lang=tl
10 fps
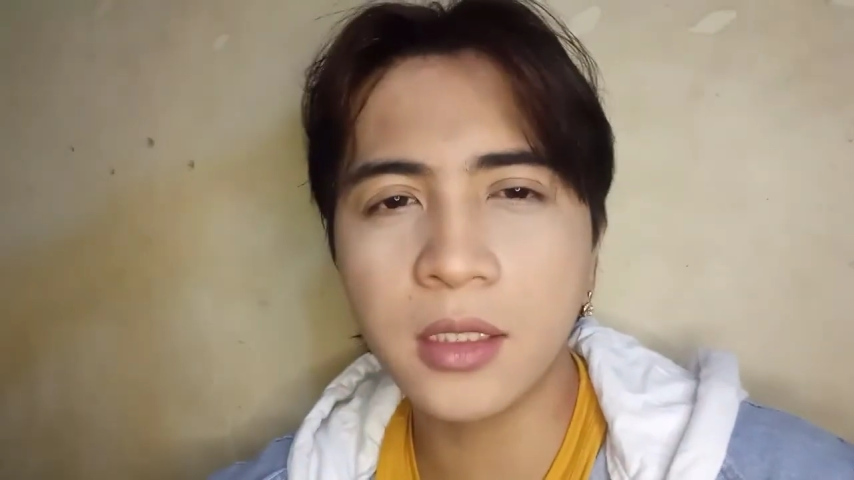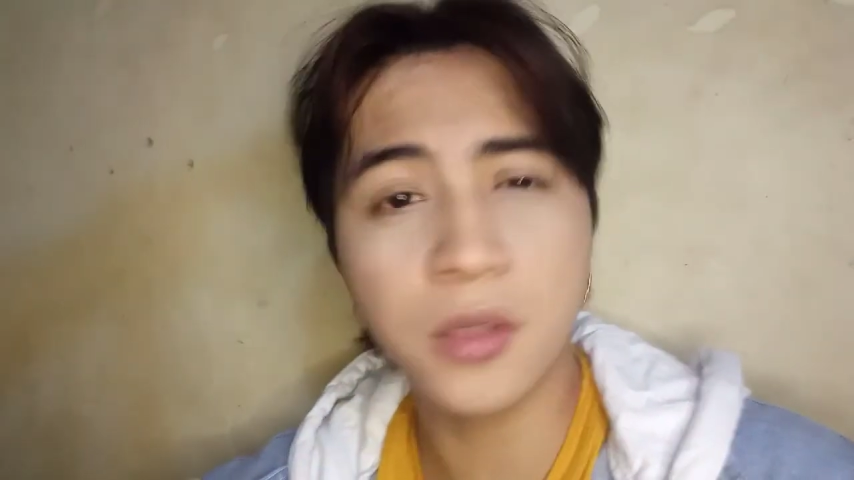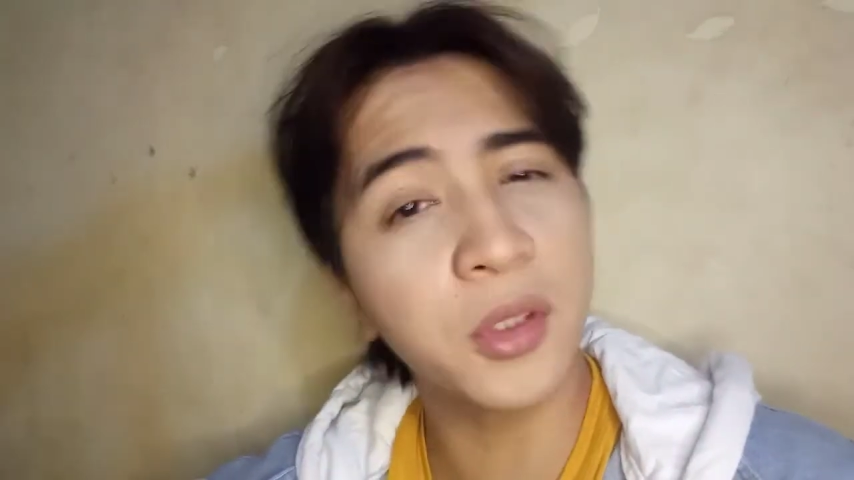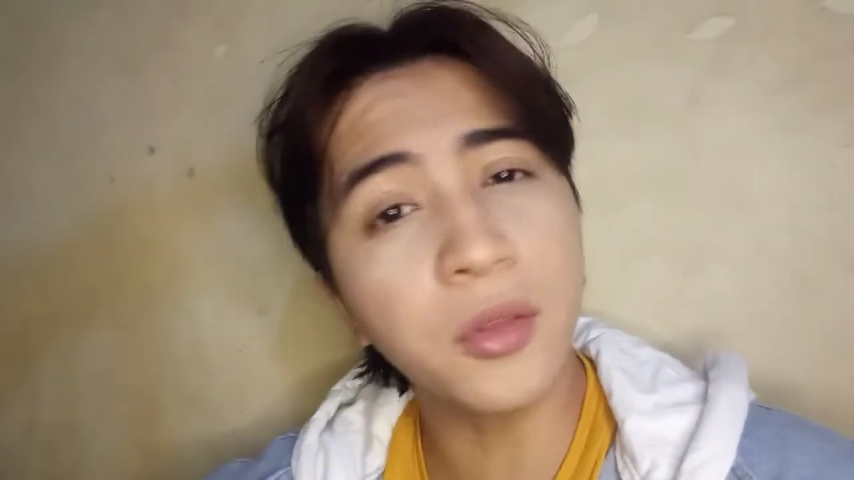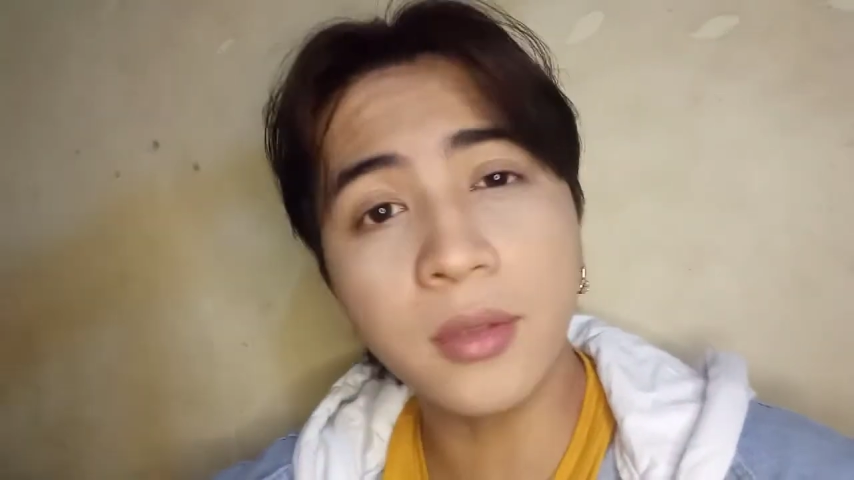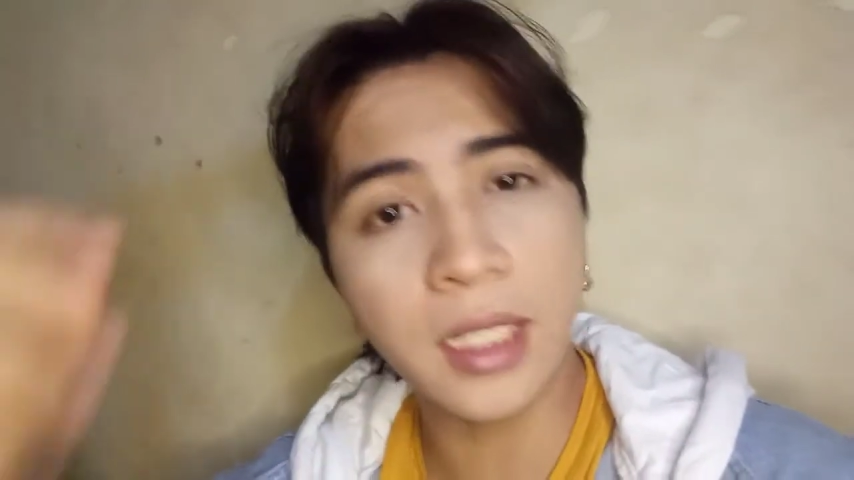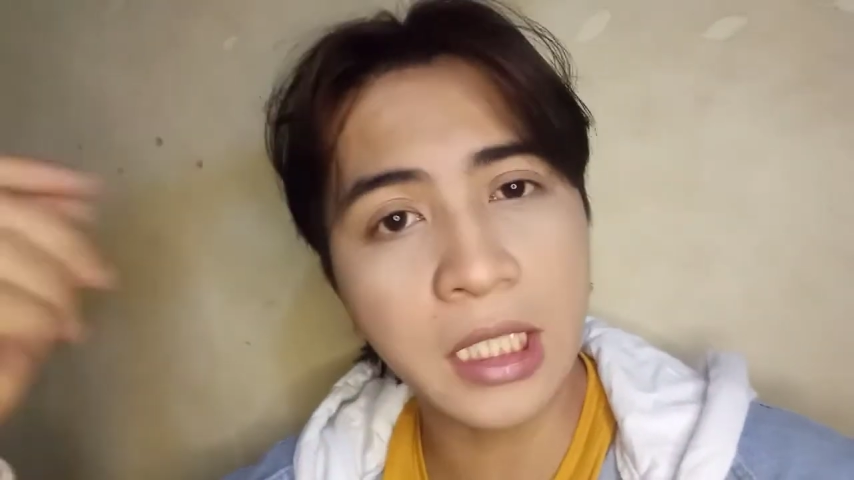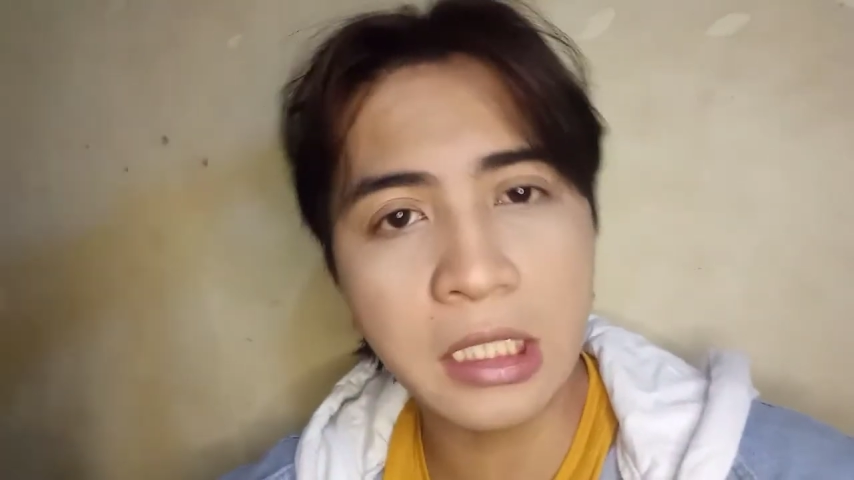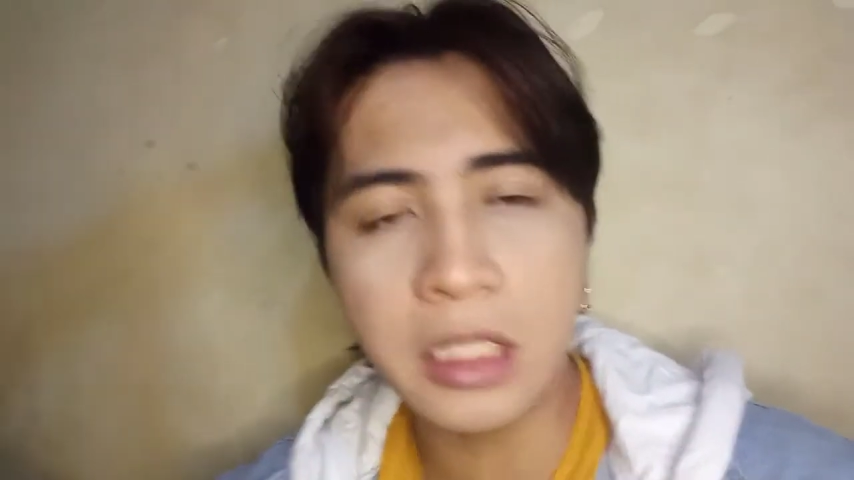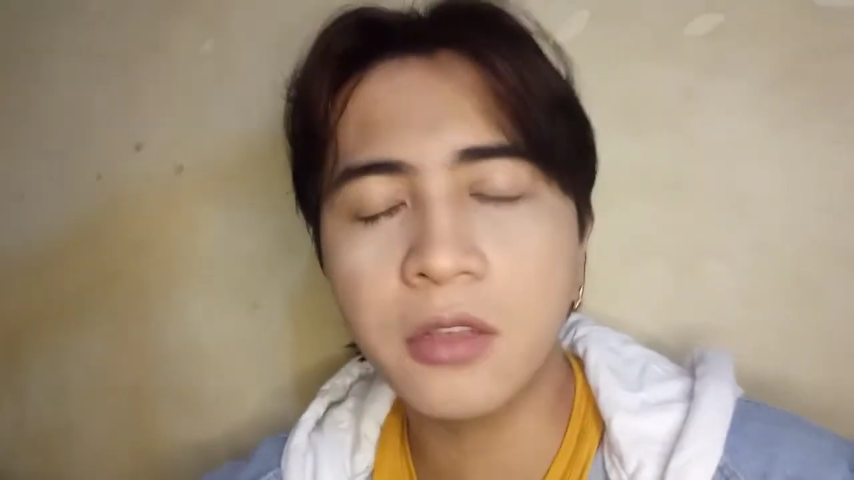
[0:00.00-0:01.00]
So yun nga,
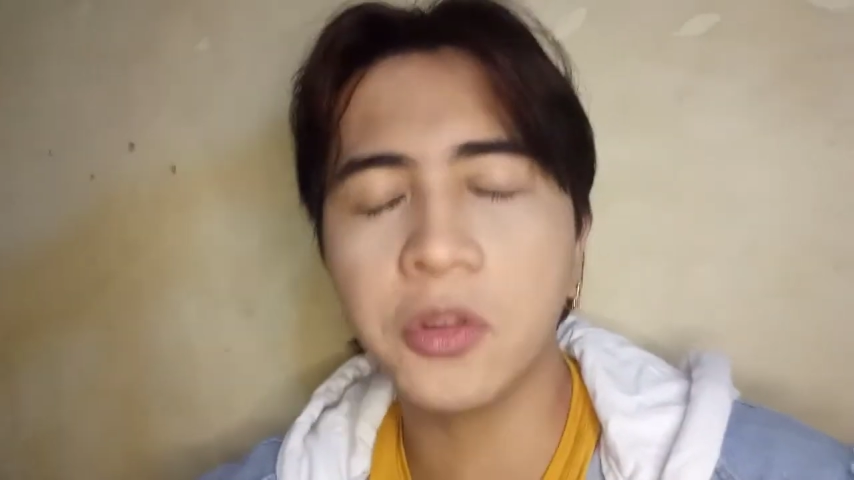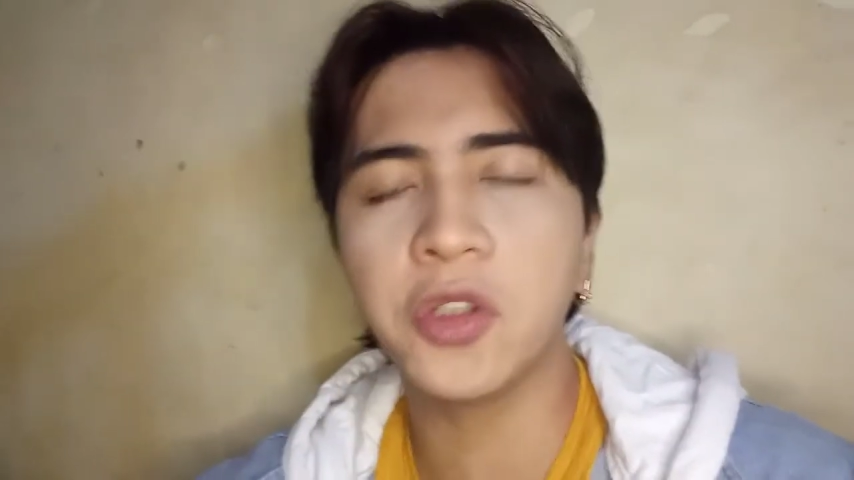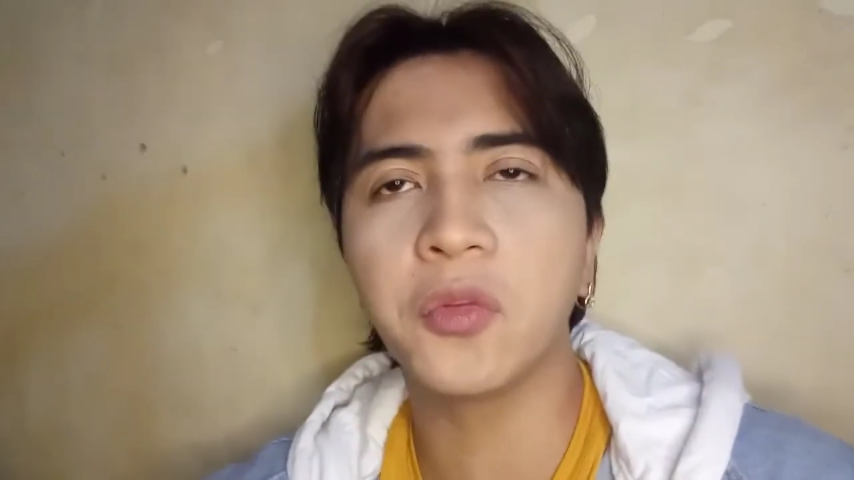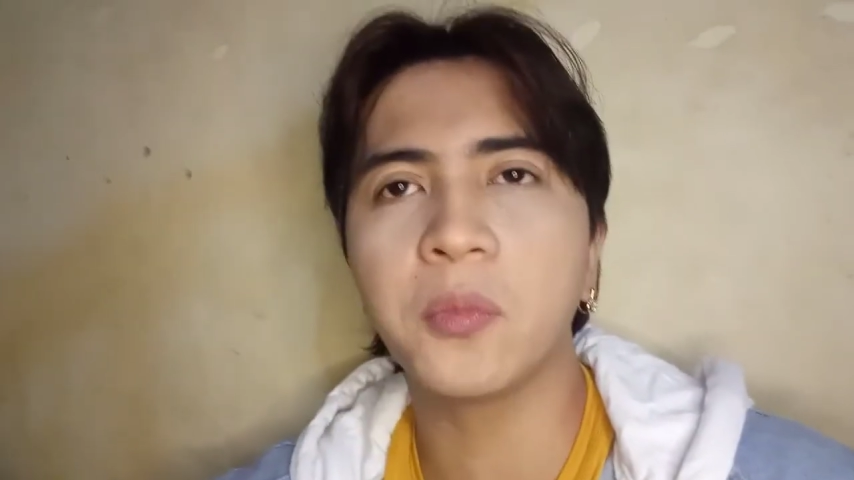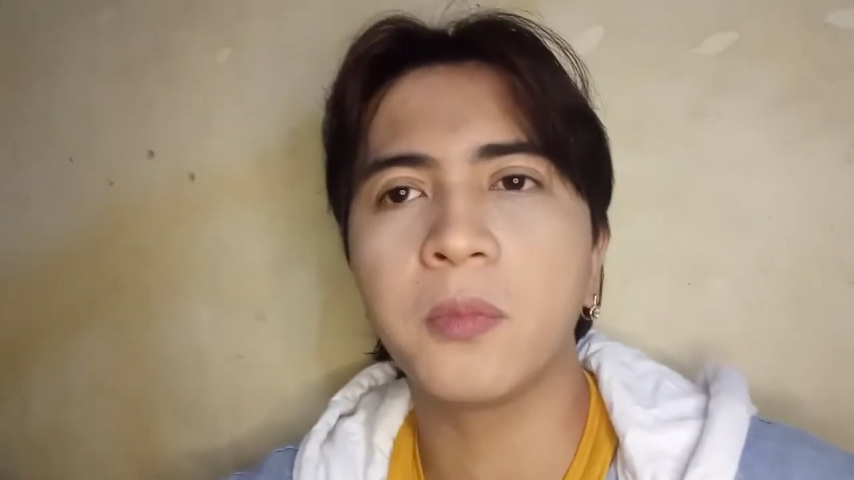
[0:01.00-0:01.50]
hilig ko yung